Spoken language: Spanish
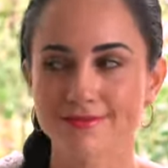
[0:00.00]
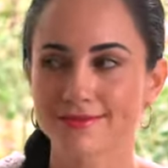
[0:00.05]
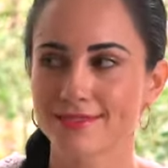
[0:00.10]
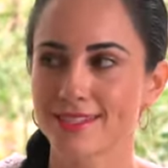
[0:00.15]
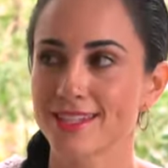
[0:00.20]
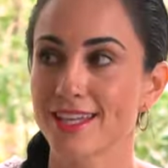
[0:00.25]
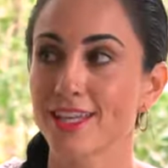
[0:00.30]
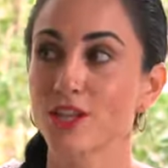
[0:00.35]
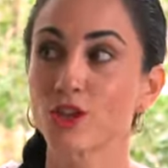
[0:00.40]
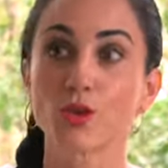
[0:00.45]

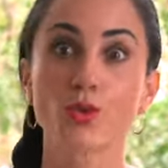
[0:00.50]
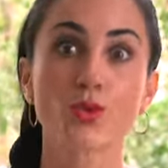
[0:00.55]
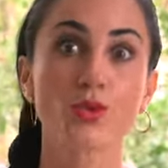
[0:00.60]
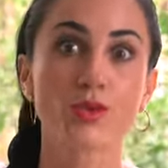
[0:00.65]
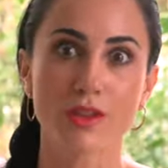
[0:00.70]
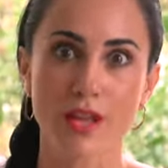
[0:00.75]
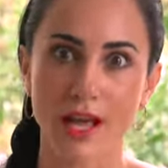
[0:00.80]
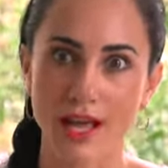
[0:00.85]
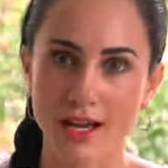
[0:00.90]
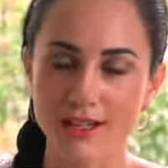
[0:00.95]
Sin
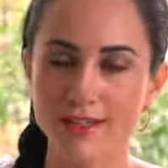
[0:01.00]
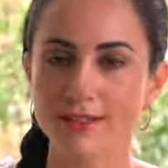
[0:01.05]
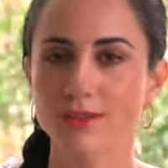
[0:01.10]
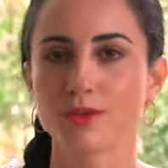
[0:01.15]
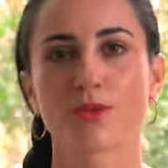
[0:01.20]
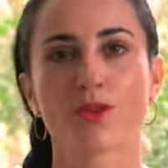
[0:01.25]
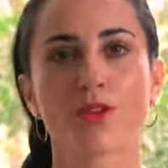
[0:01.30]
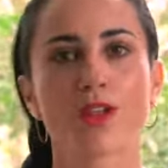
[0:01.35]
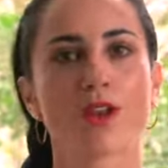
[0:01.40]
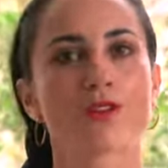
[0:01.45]
duda,
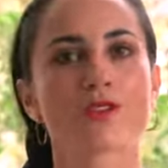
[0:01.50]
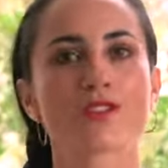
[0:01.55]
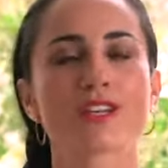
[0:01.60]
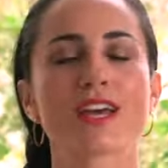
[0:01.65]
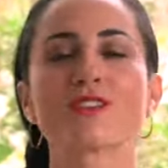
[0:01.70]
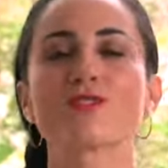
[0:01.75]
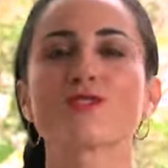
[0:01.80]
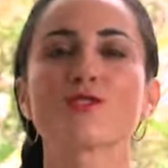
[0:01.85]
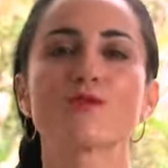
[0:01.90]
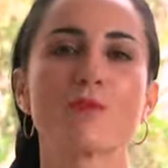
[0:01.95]
uno de los
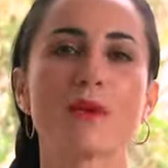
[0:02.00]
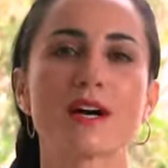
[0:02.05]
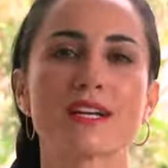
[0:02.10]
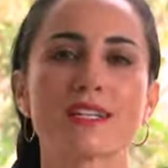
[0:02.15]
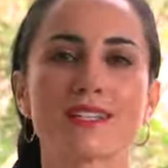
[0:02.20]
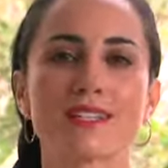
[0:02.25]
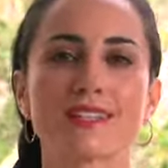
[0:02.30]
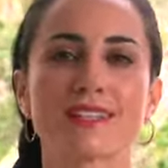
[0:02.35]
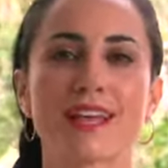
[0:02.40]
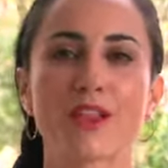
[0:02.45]
años
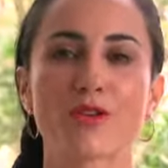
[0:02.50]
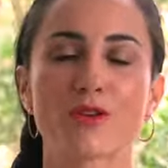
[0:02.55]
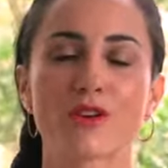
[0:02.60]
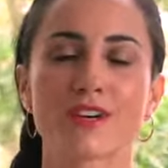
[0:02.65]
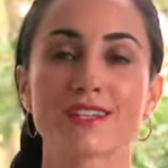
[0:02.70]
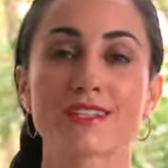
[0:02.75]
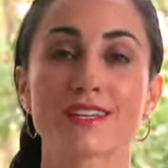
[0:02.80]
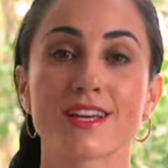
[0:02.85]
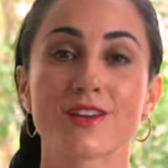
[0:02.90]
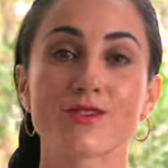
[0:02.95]
más
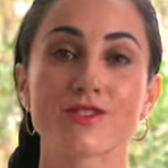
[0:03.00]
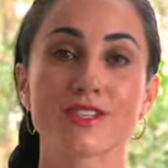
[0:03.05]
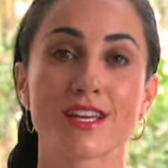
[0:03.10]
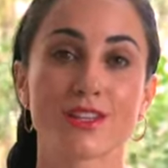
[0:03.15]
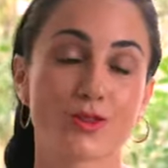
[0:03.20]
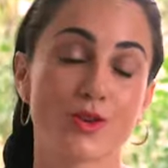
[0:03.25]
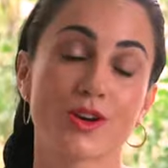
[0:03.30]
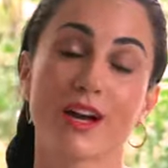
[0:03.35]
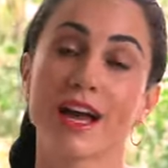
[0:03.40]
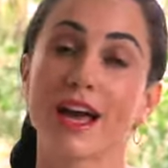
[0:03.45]
retadores que nos
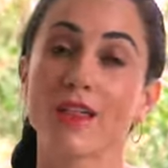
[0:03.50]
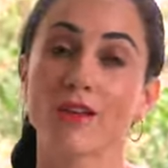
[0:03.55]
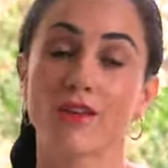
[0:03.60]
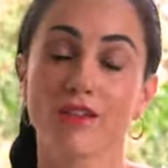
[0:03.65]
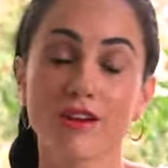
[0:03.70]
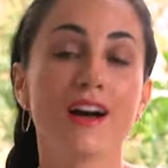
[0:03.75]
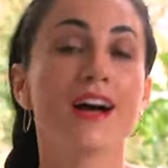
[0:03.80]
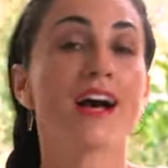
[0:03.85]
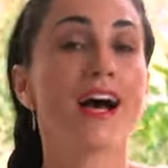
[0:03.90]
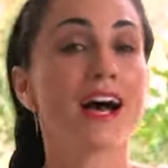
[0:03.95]
ha
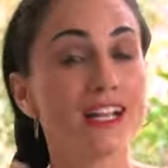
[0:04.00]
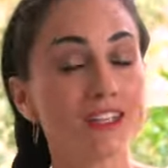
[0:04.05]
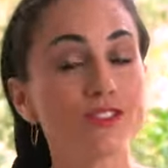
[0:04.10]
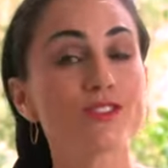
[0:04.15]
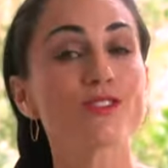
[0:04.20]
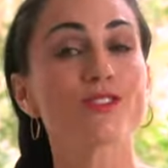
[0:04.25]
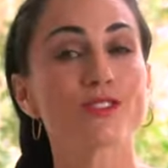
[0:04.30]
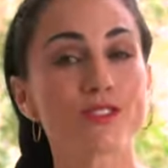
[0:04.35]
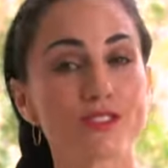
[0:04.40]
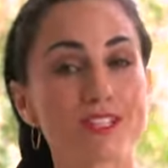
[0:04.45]
tocado a
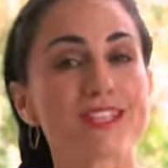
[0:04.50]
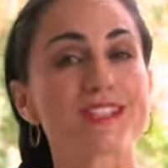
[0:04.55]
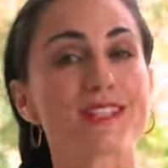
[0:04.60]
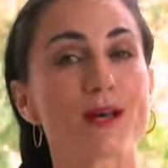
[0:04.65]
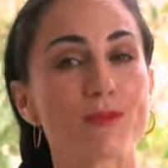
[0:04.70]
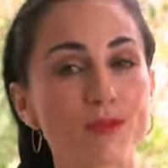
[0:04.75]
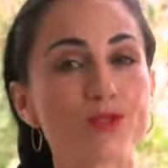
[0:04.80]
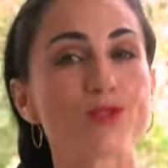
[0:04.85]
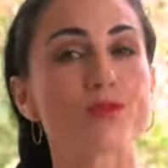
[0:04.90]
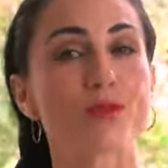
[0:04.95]
todos los que
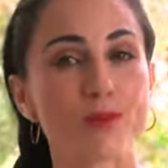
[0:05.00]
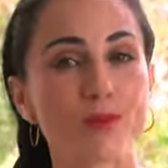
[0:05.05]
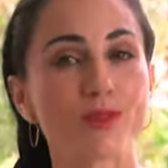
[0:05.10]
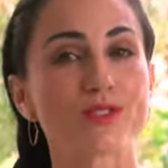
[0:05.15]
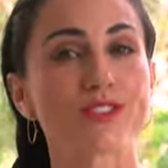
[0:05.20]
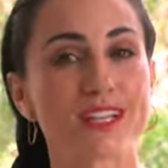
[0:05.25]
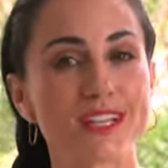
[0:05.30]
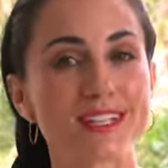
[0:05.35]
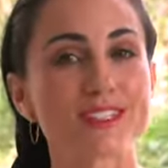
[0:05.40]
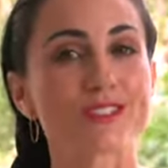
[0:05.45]
estamos
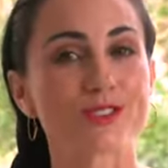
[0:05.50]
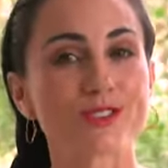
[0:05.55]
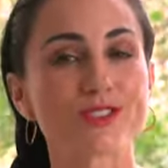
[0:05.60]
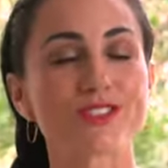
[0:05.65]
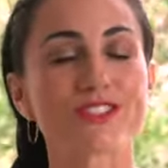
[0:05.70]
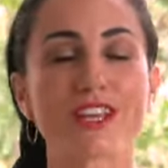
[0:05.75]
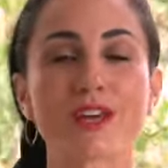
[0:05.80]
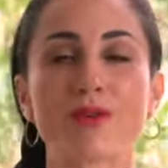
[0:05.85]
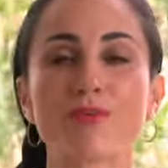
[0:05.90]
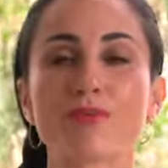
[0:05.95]
vivos en
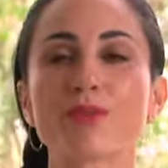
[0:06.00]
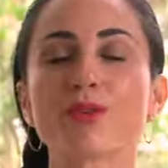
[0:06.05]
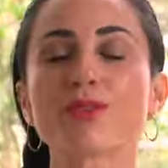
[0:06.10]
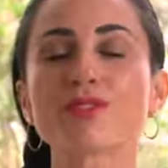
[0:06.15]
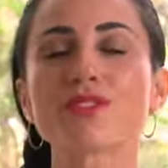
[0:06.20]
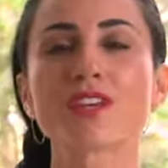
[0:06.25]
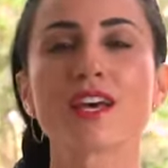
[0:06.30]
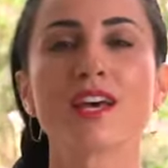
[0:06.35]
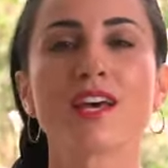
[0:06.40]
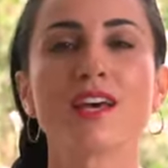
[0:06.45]
estos
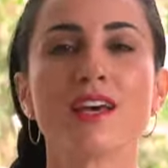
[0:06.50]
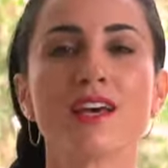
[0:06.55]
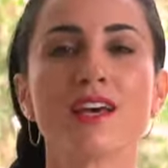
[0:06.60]
tiempos.